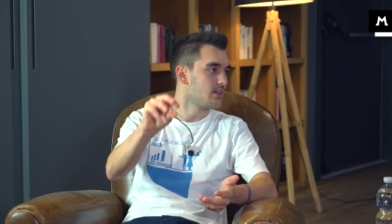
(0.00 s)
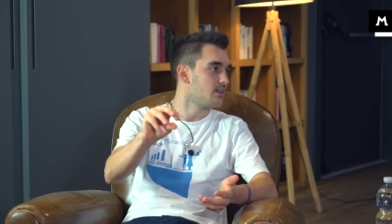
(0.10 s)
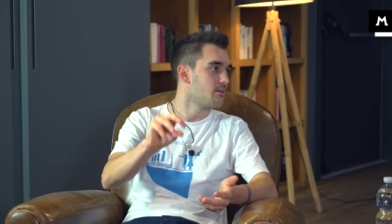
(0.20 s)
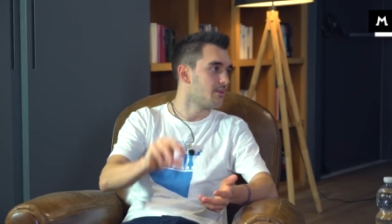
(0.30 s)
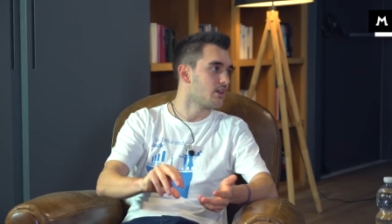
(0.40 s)

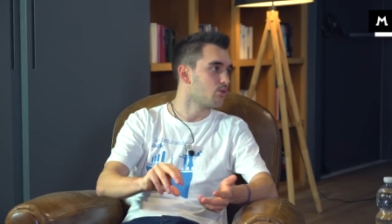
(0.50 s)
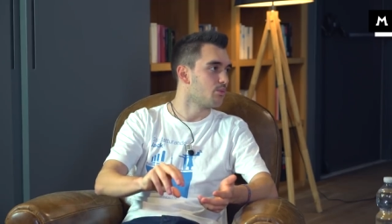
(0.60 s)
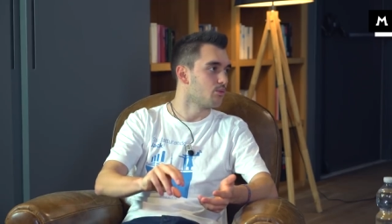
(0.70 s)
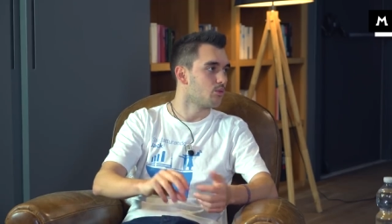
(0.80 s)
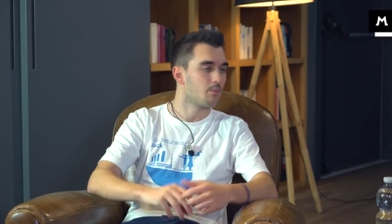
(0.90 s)
determinato
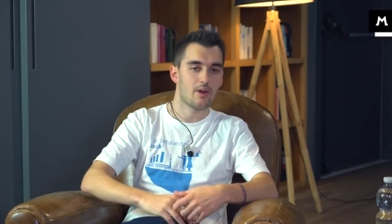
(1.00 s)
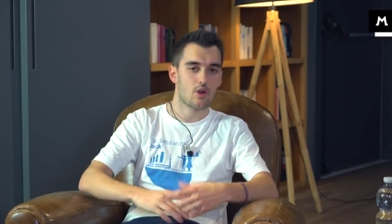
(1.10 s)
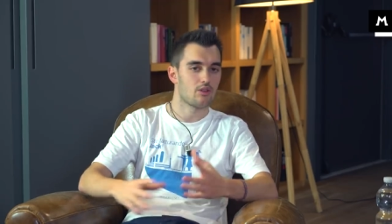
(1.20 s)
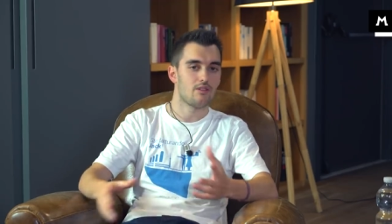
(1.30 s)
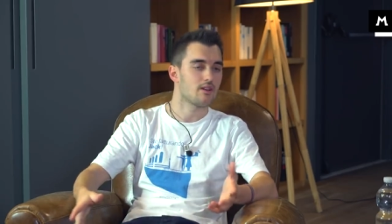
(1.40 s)
punto per
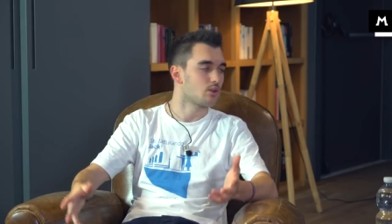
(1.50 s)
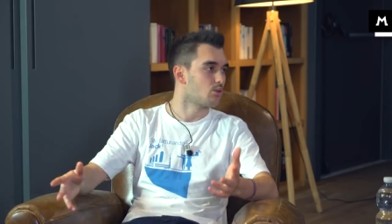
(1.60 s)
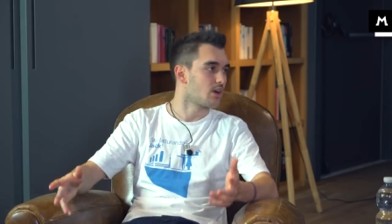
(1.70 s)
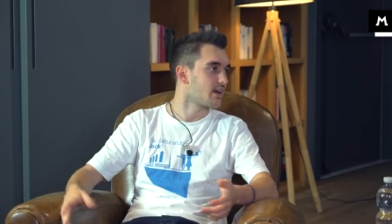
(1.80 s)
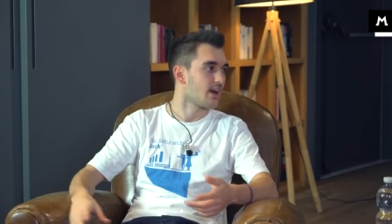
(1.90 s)
ogni
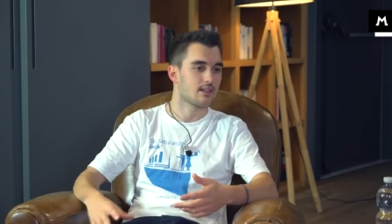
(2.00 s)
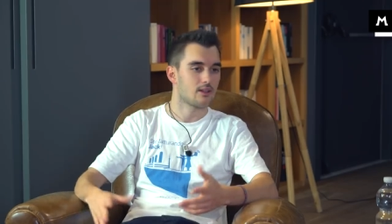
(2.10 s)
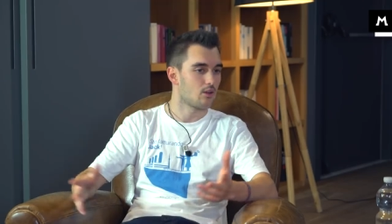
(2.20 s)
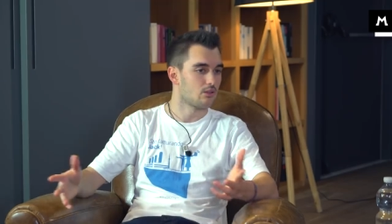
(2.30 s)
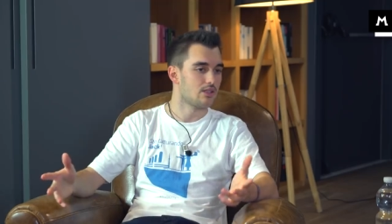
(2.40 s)
fattura creata
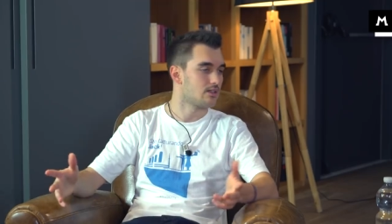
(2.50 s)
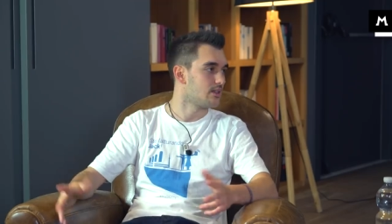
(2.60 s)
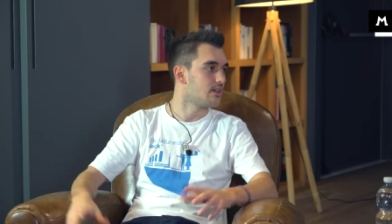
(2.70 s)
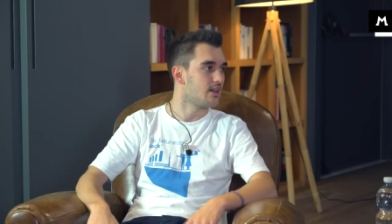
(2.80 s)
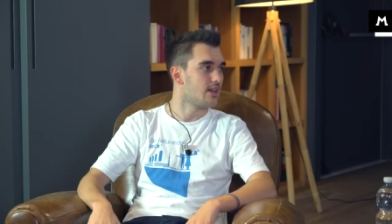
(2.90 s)
da ogni
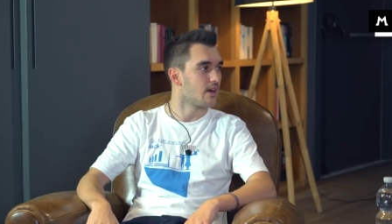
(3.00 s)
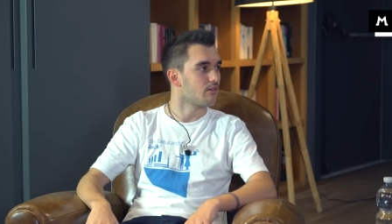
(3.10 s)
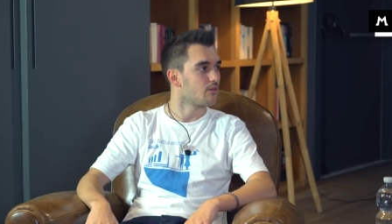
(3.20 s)
azienda italiana